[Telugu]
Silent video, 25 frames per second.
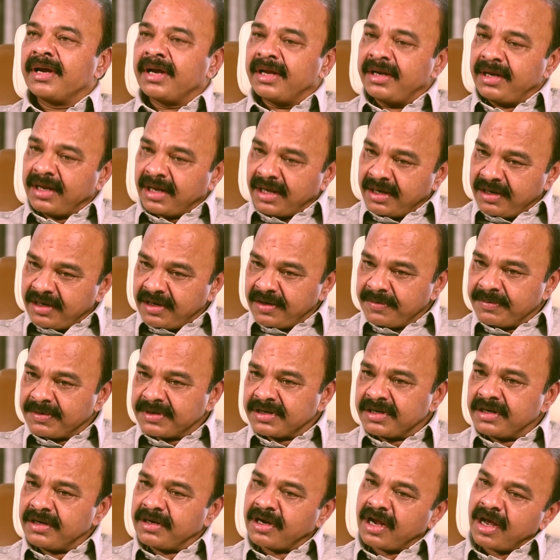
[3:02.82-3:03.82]
కానీ హండ్రెడ్
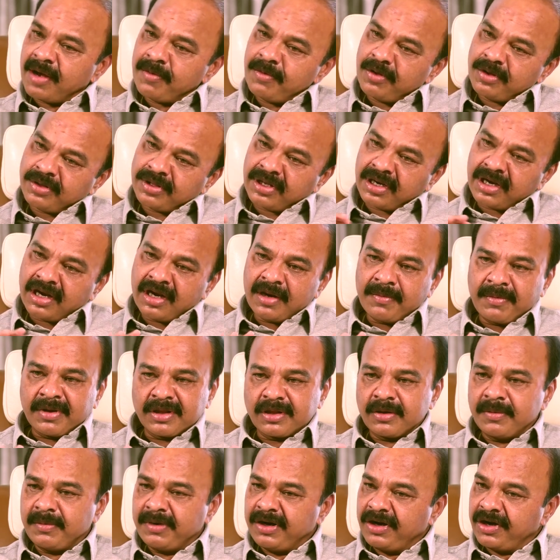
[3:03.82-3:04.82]
పర్సెంట్ రాబోయే తరాలు
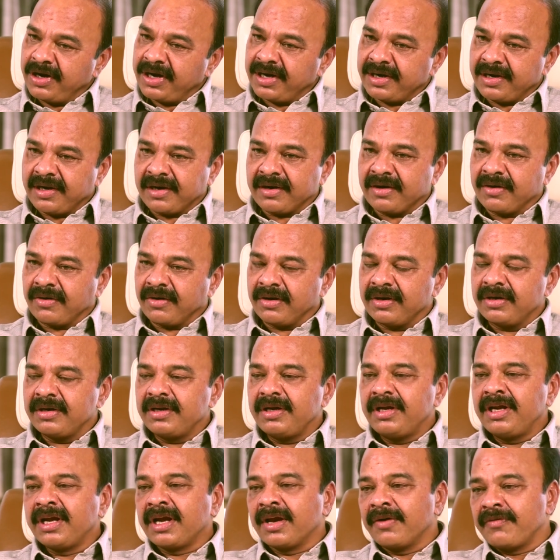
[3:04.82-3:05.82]
మాత్రం ఎడ్యుకేటెడ్ రావాలి
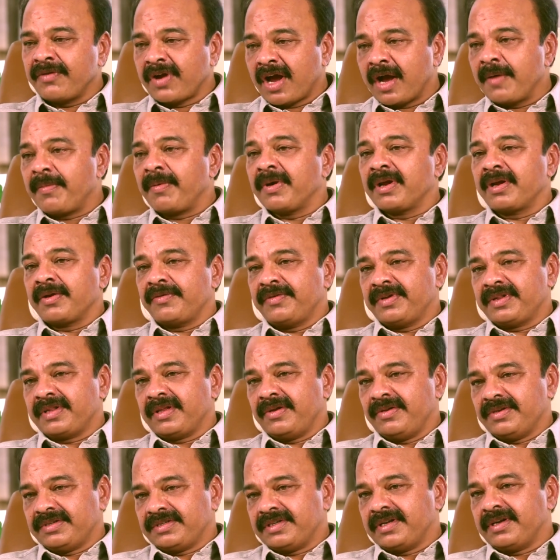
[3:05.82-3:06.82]
ఇక
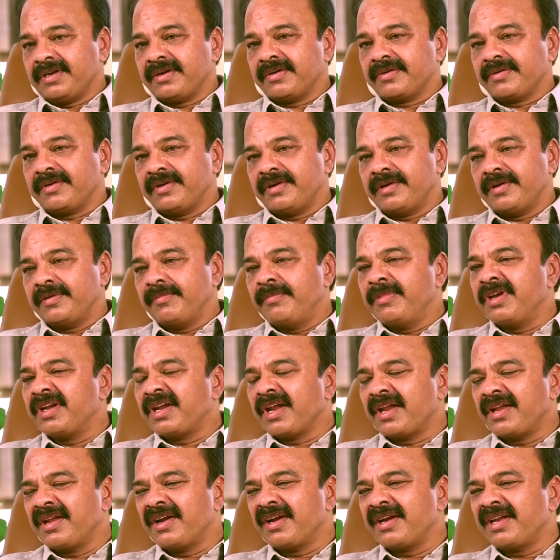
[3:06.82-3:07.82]
వ్యాపారవేత్తలు వచ్చారనుకోండి
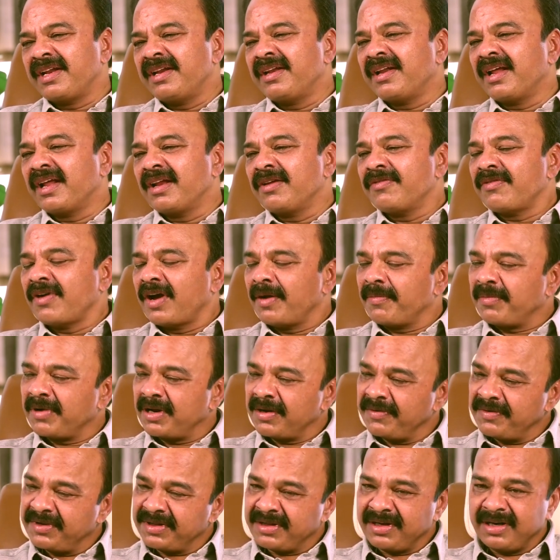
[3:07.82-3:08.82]
మీరు అన్నట్టు ఇన్నాళ్ళు
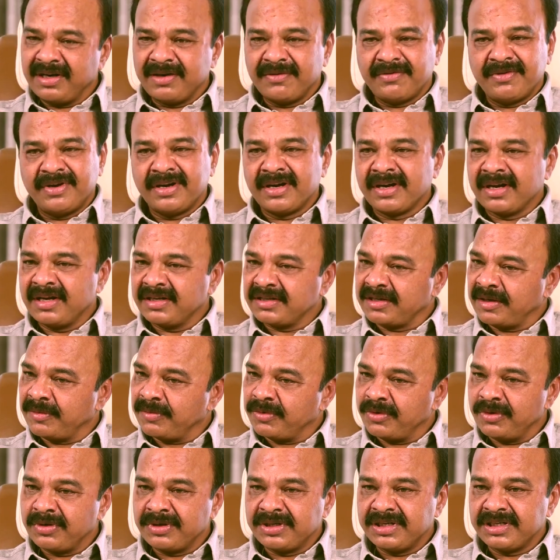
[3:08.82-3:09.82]
వ్యాపారవేత్తలు డెఫినెట్గా
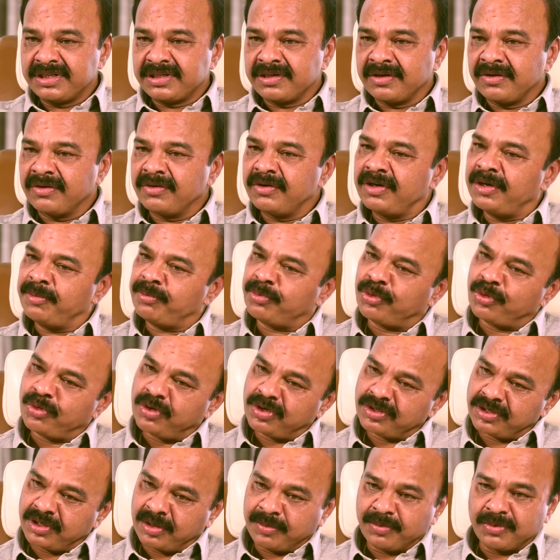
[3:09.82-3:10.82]
సపోర్ట్ చేసేవారు
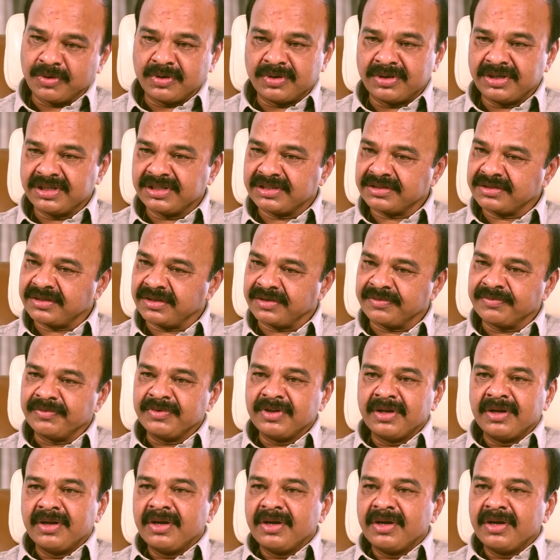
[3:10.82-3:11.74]
ఇప్పుడు సపోర్ట్ చేస్తారు